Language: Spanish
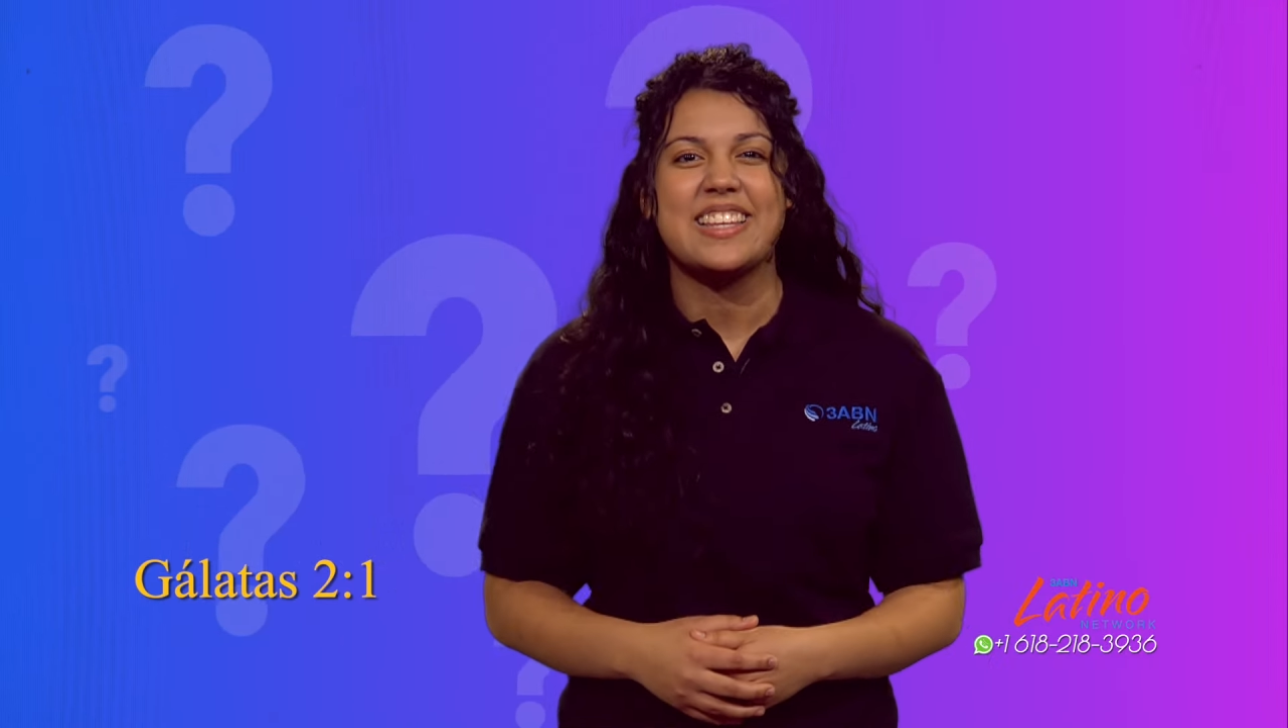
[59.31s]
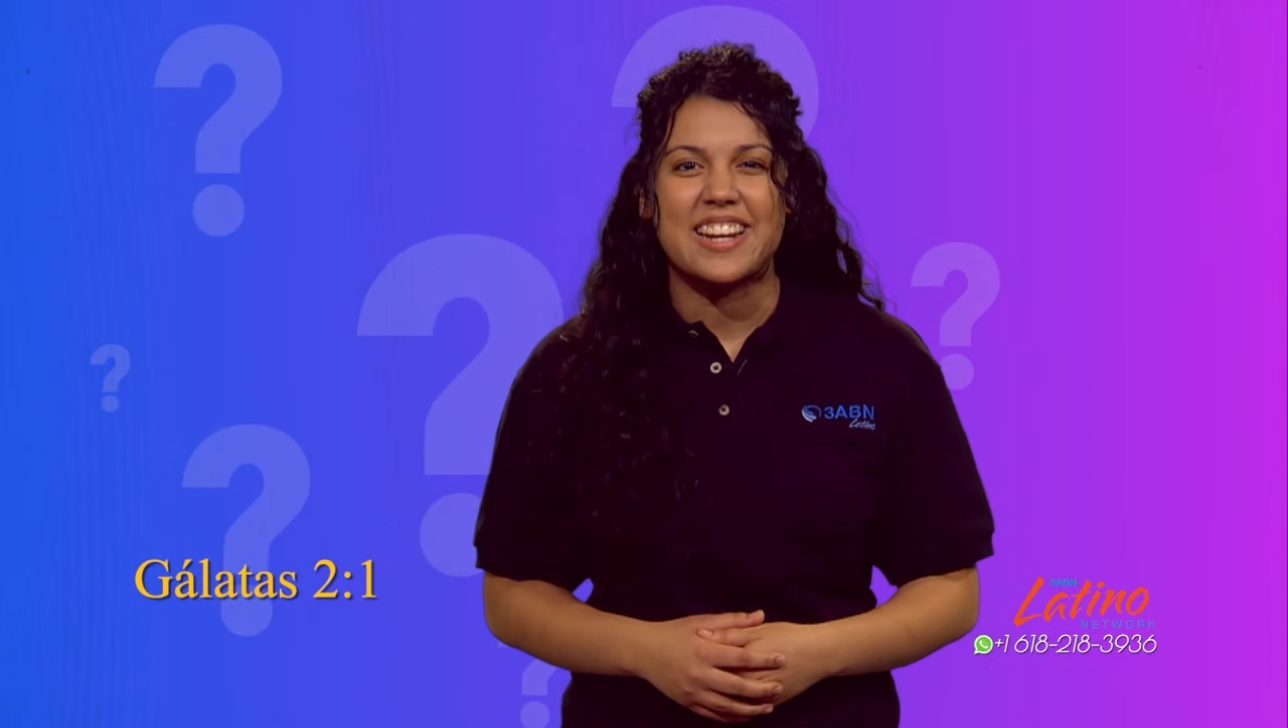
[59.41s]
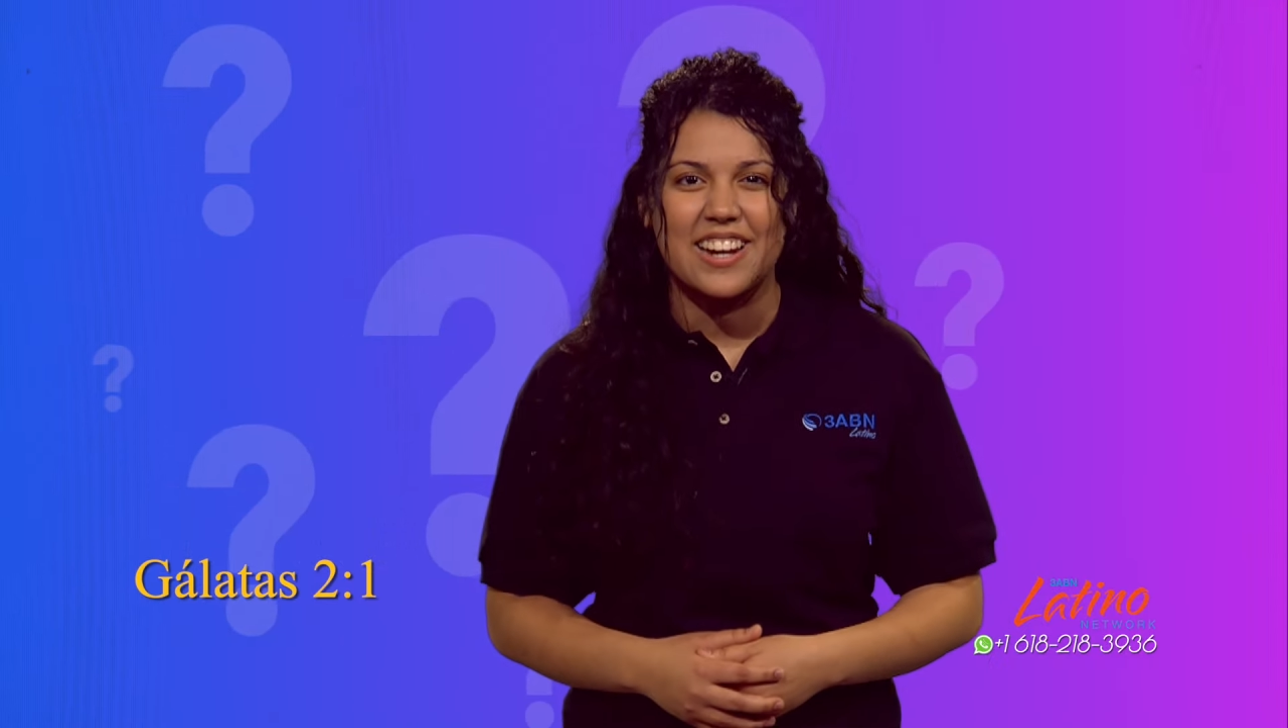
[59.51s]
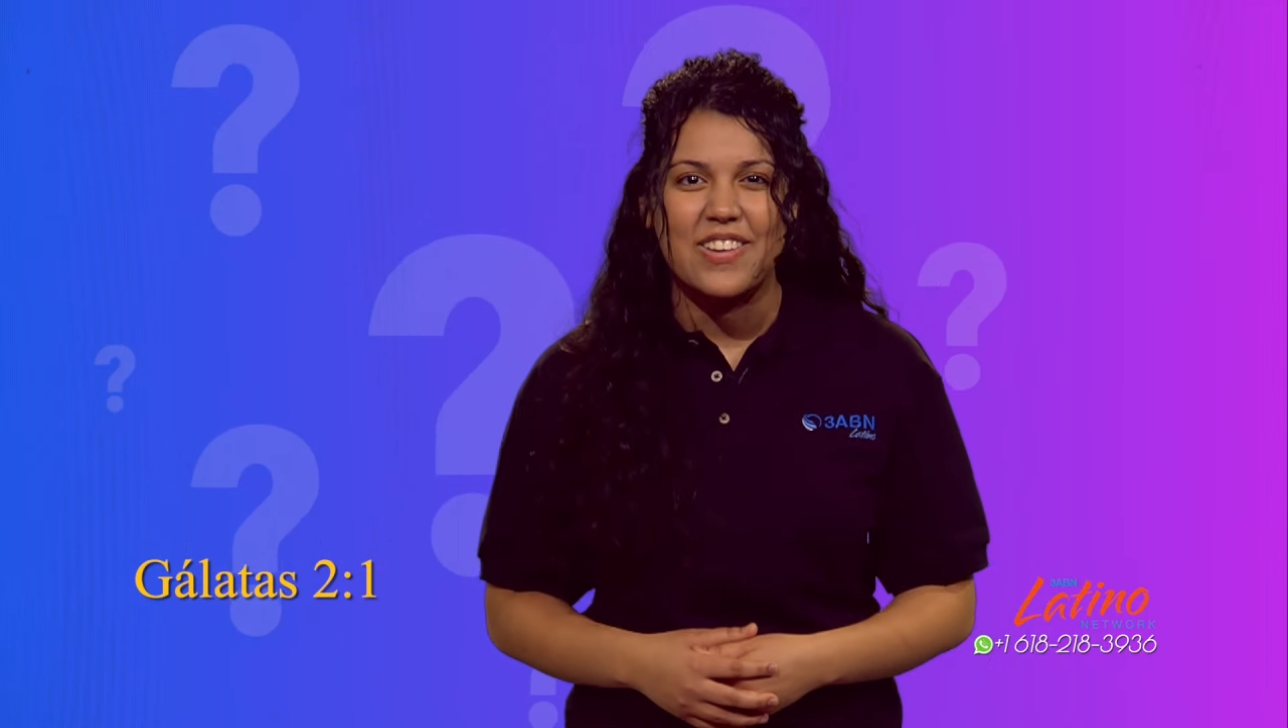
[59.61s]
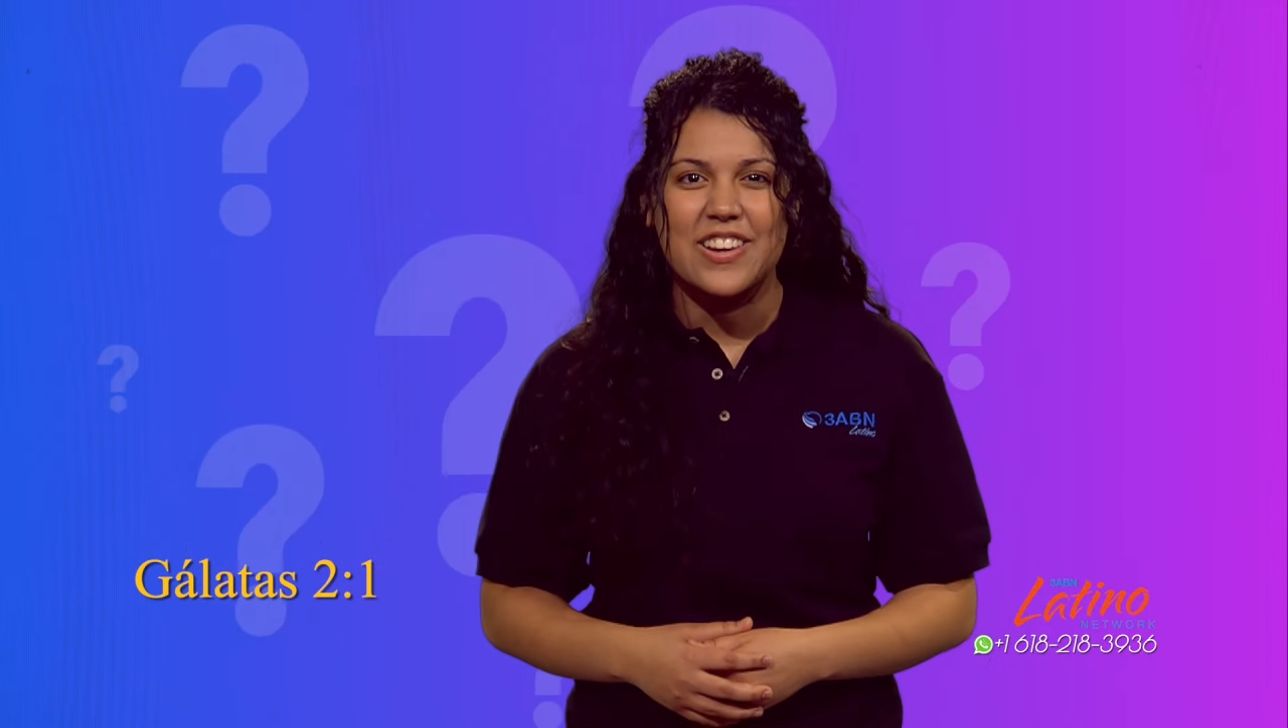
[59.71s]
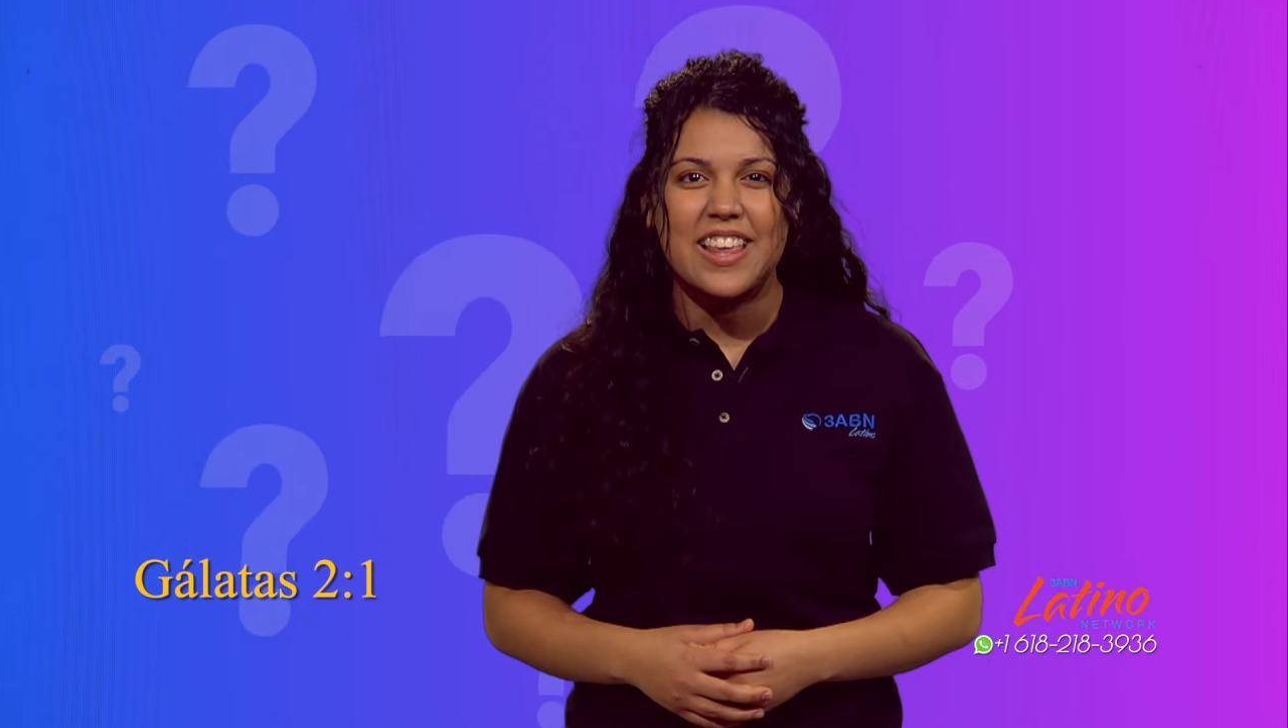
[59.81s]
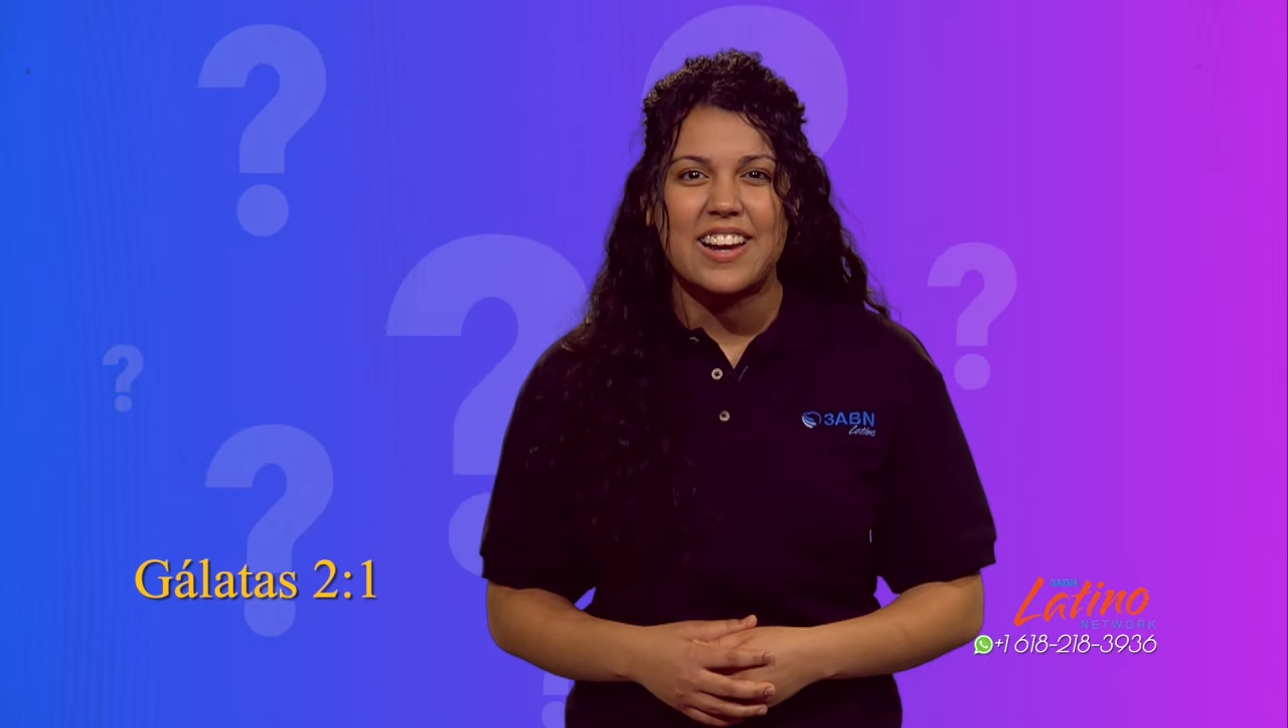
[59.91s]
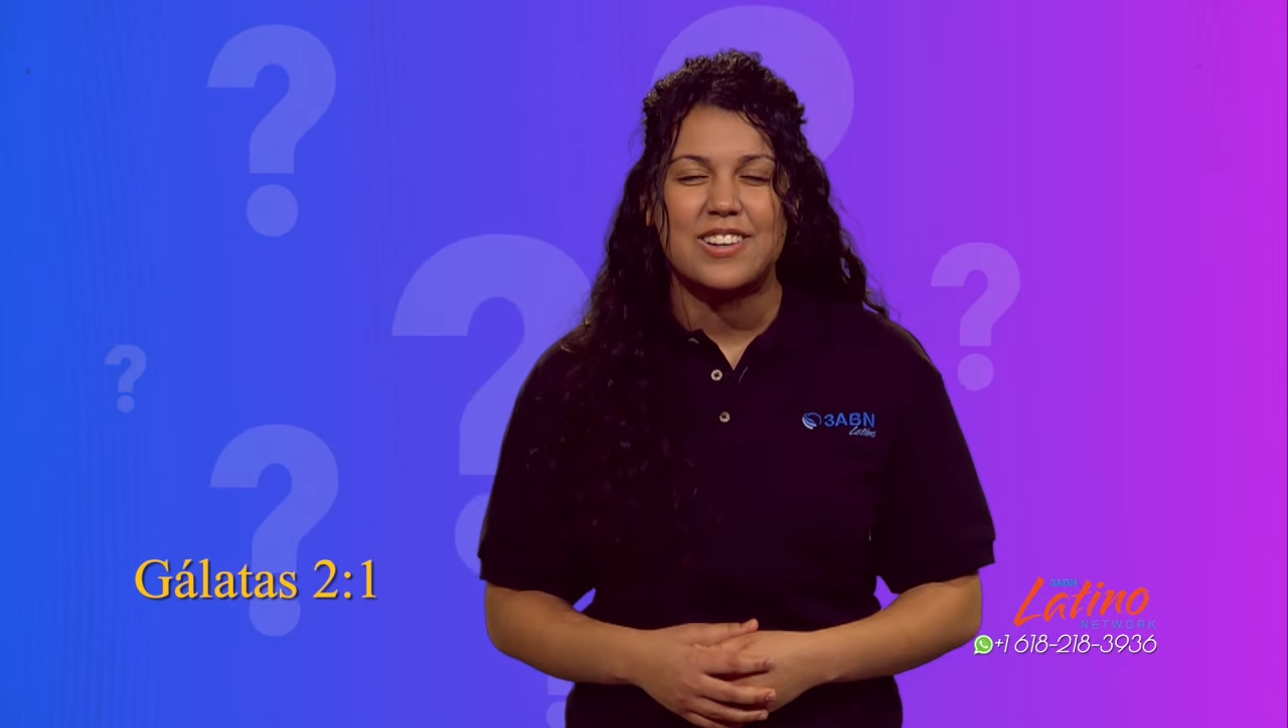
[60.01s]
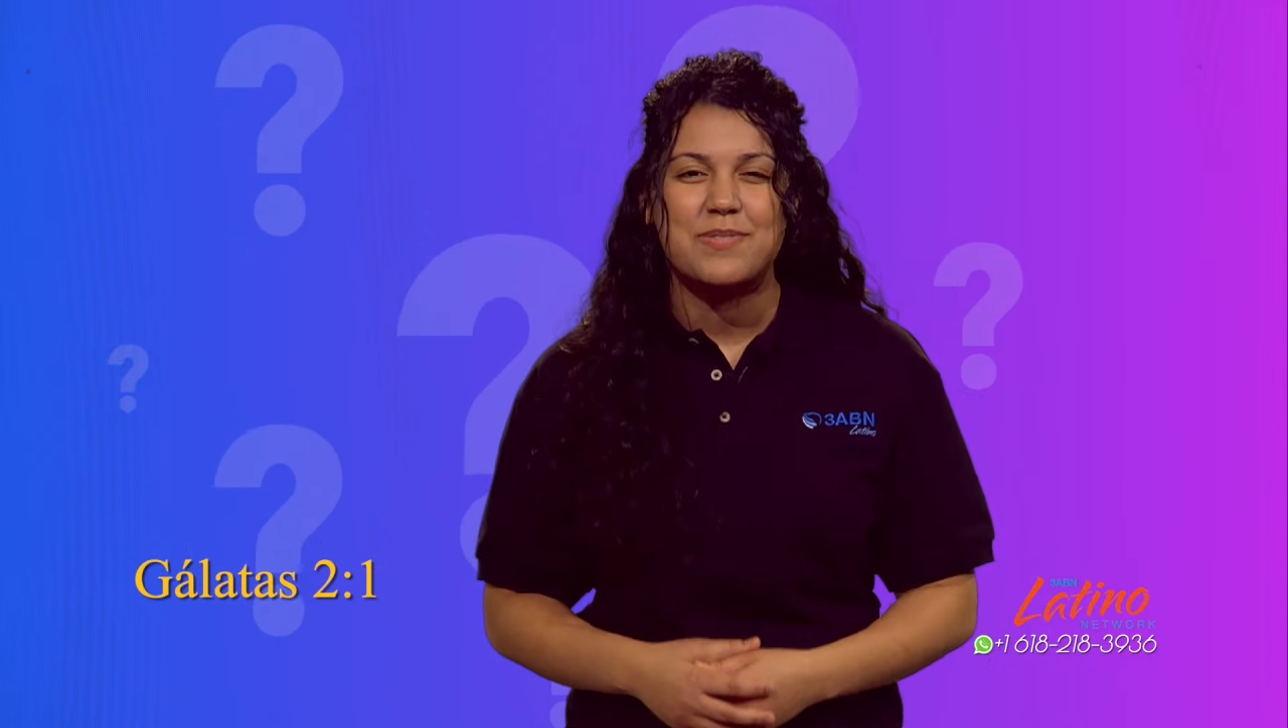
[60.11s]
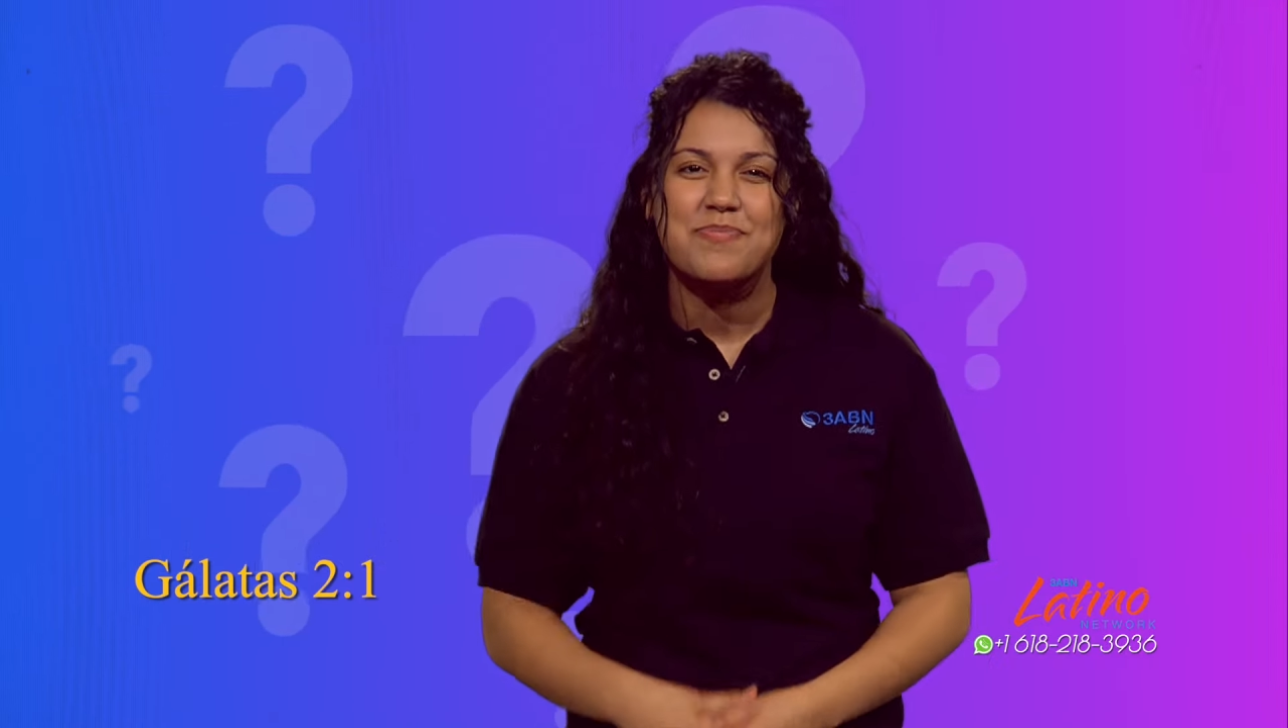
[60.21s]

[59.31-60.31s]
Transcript: de recordarlo.